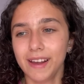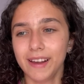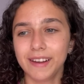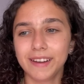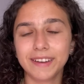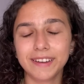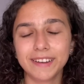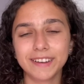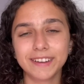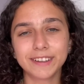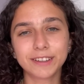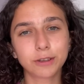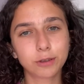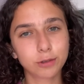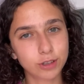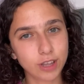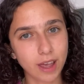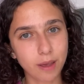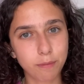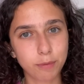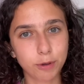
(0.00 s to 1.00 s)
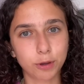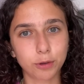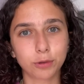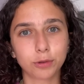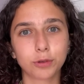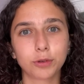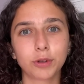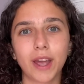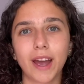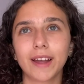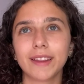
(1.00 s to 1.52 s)
Ee, güzel bir
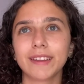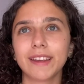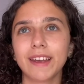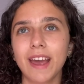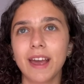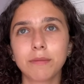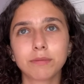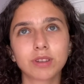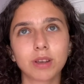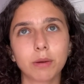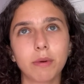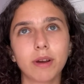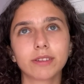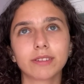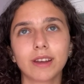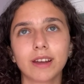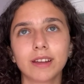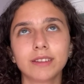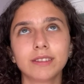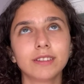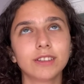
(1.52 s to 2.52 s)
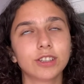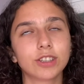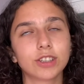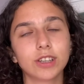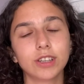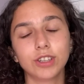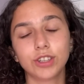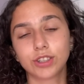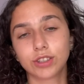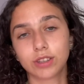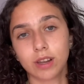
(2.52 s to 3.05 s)
gündü yani hem sabahtan işte
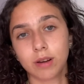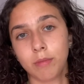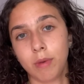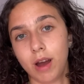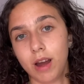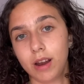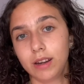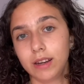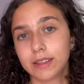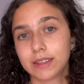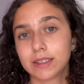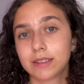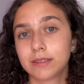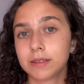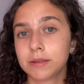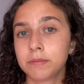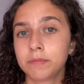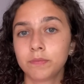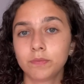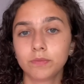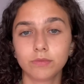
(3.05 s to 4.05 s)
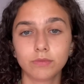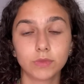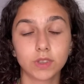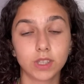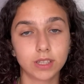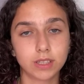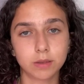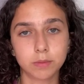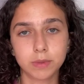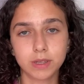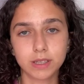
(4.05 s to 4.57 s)
işlerimi hallettim,
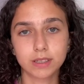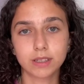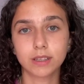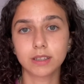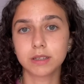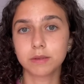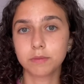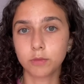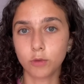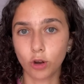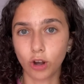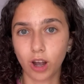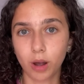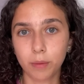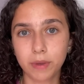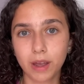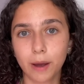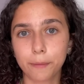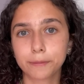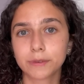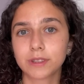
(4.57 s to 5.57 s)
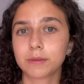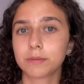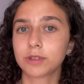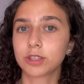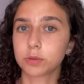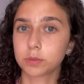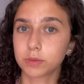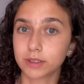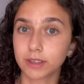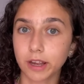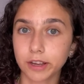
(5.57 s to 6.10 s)
dizimi izledim, yogamı yaptım,
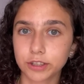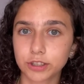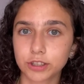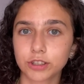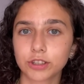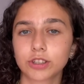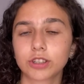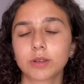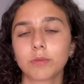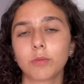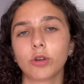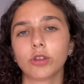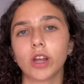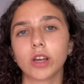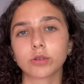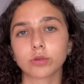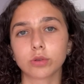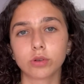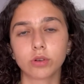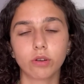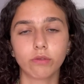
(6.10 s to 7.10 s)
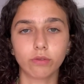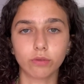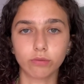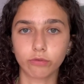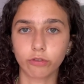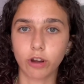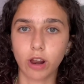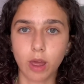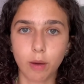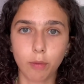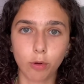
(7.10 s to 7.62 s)
şimdi ders çalıştım, ondan sonra
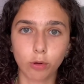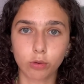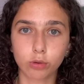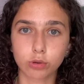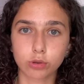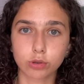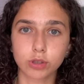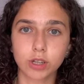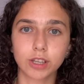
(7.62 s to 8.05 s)
voleybol kursuna